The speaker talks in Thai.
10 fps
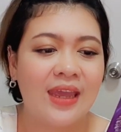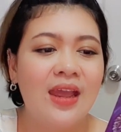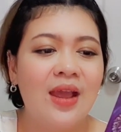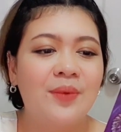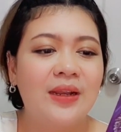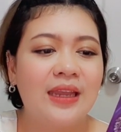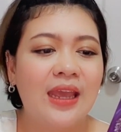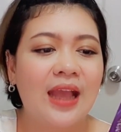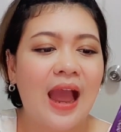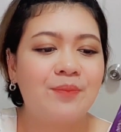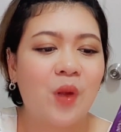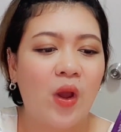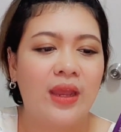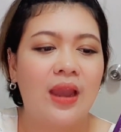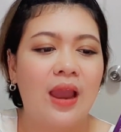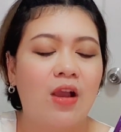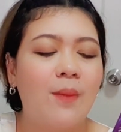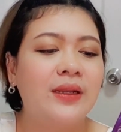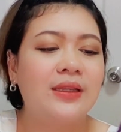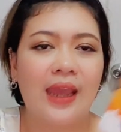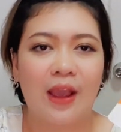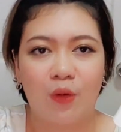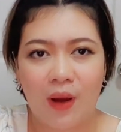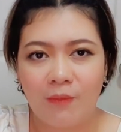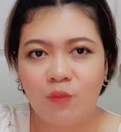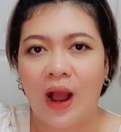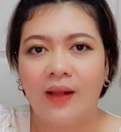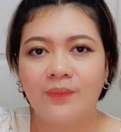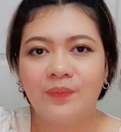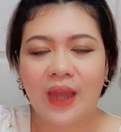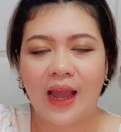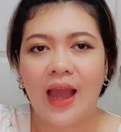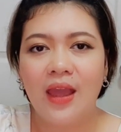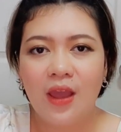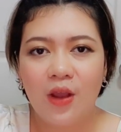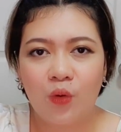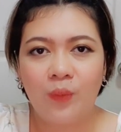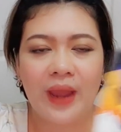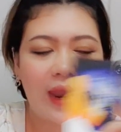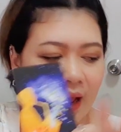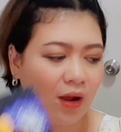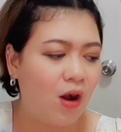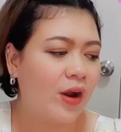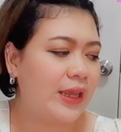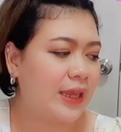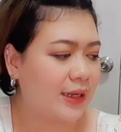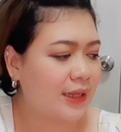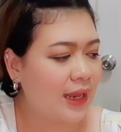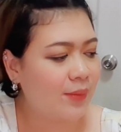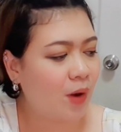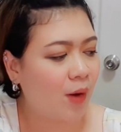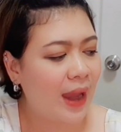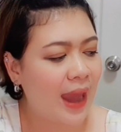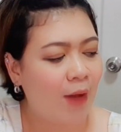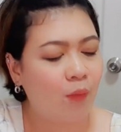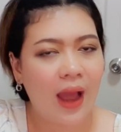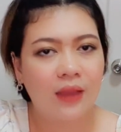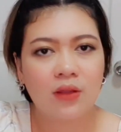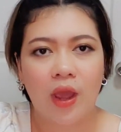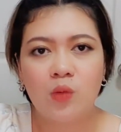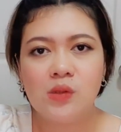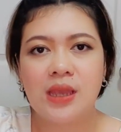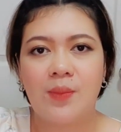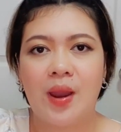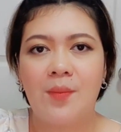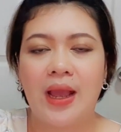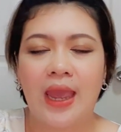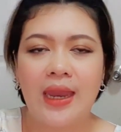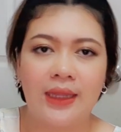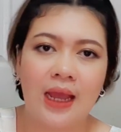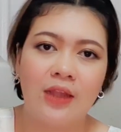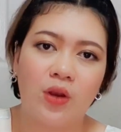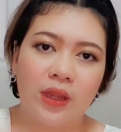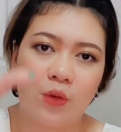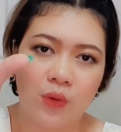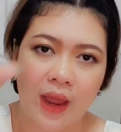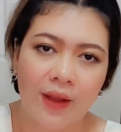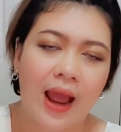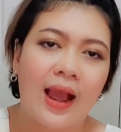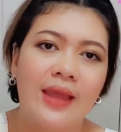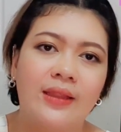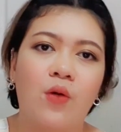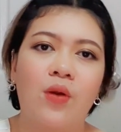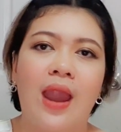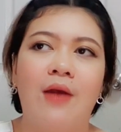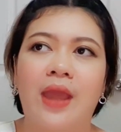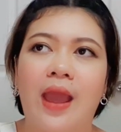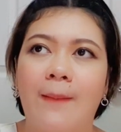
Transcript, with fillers: พื้นที่การปล่อยแล้วก็พื้นที่แห่งความหวังนะคะกลุ่มเนี้ยนะข้อดีอย่างที่ลิศบอกไปแหละว่าต่อให้คุณเจ็บอะไรมาแค่ไหนถ้าตอนนี้คุณได้รักใครสักคนแล้วเนี่ย